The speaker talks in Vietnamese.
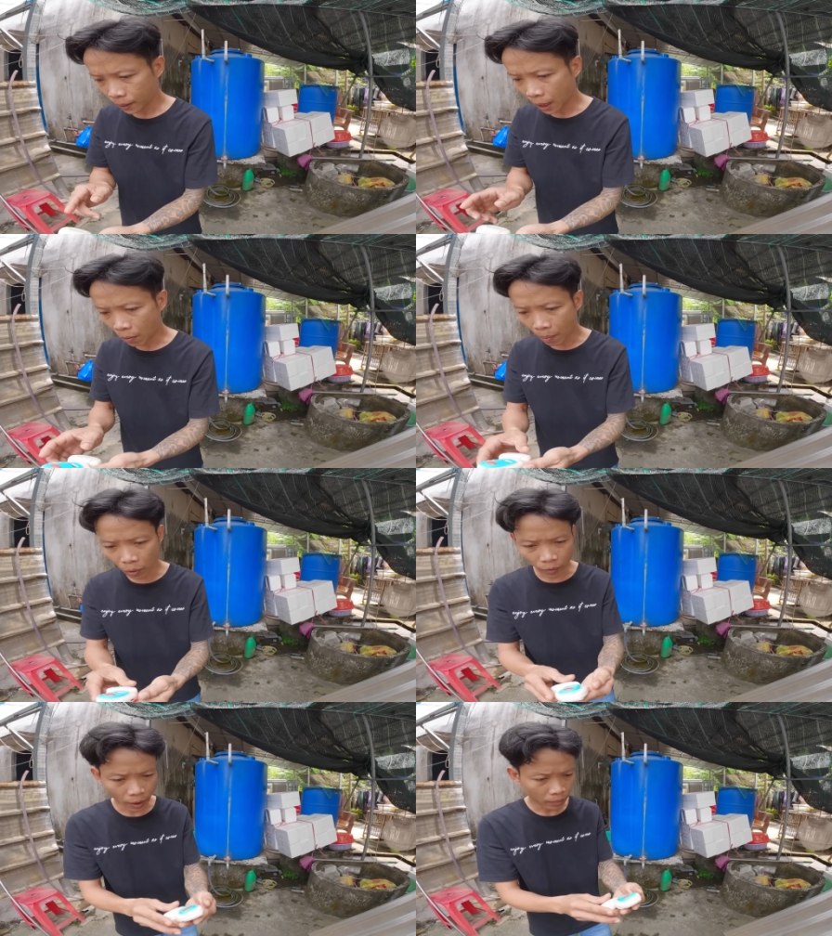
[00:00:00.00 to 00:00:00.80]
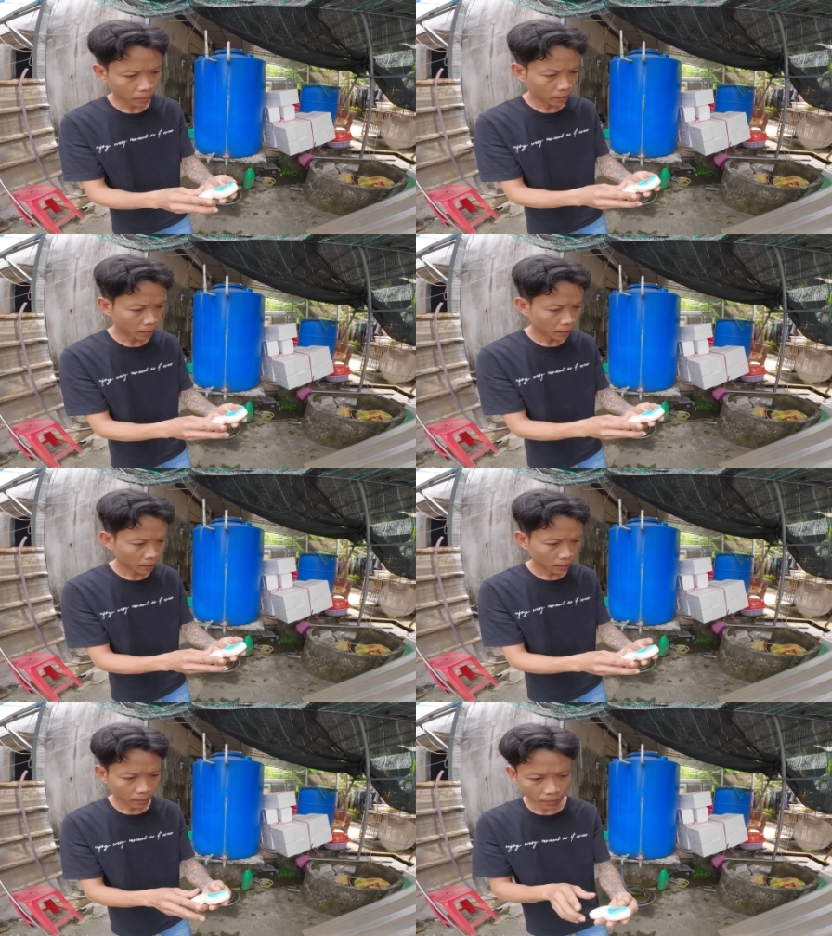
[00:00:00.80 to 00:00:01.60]
à, bấm luôn phải không rồi bấm
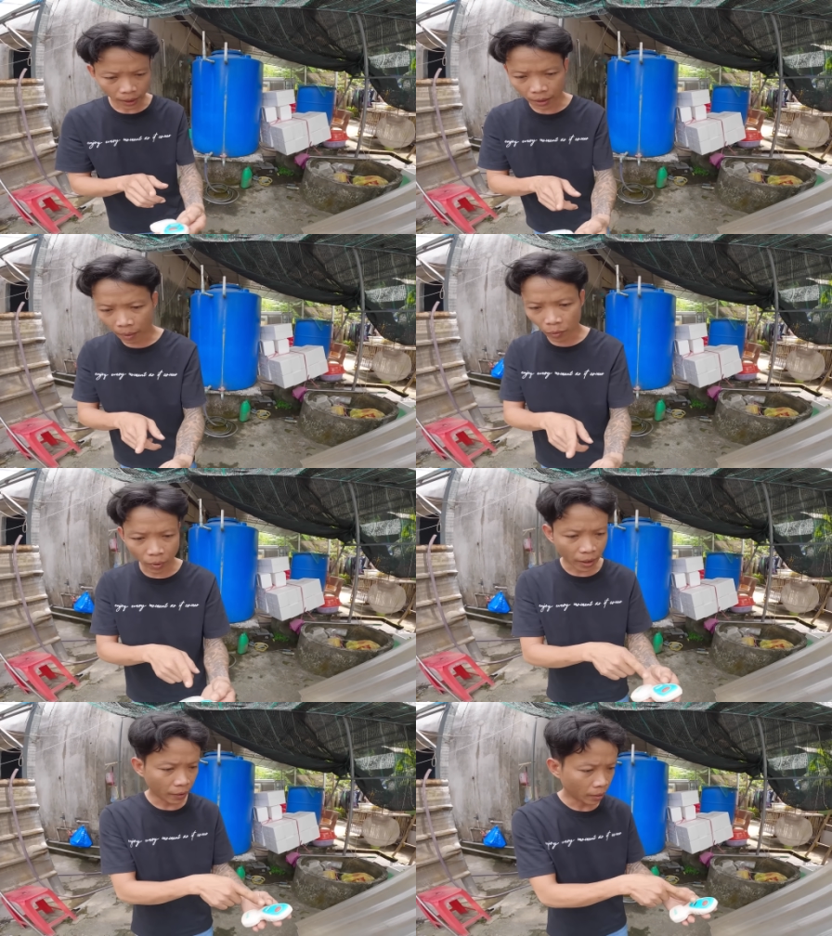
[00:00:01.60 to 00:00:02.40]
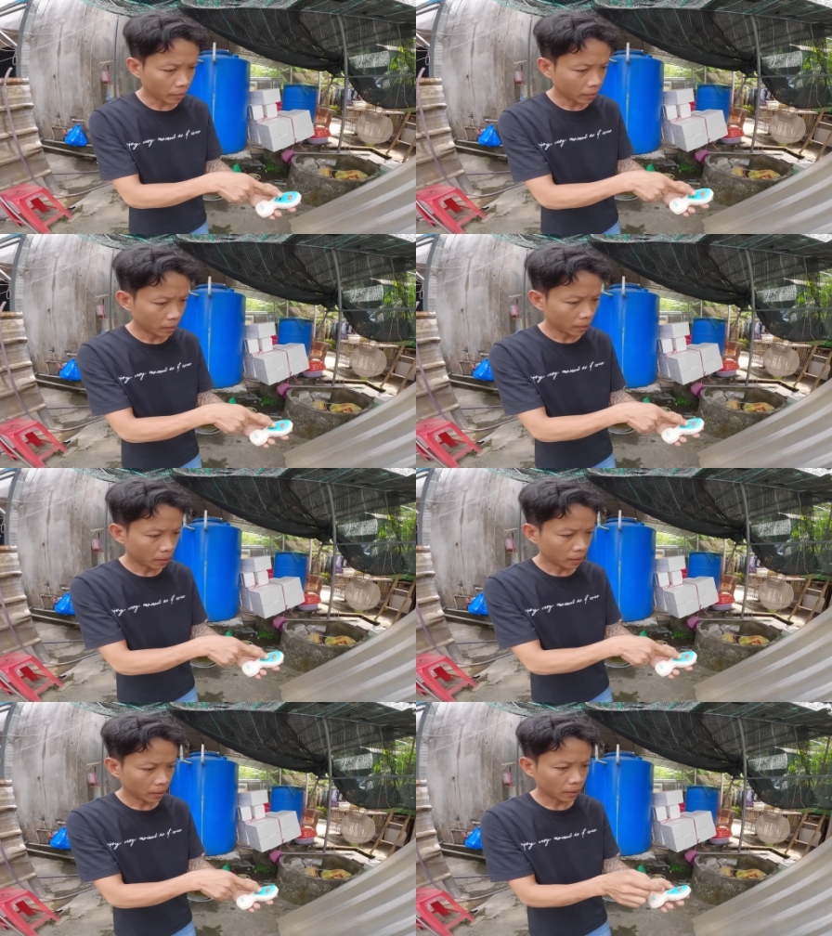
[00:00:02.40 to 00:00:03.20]
cái nút đó giờ bấm nút này phải không bấm nút
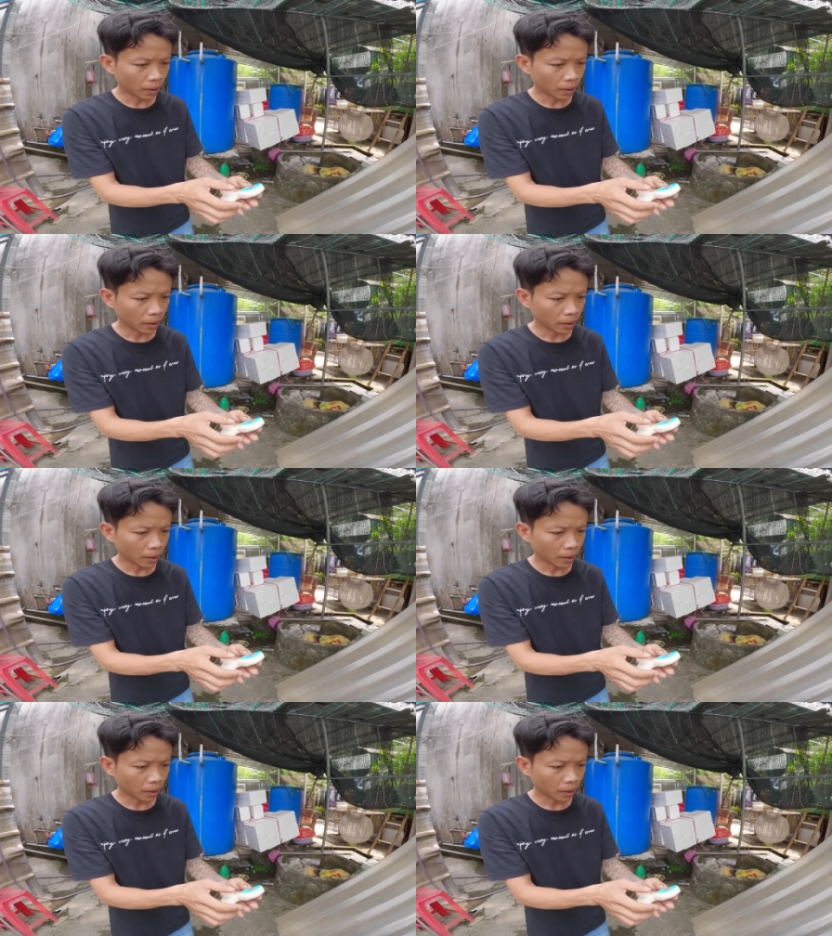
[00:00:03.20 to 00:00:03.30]
đó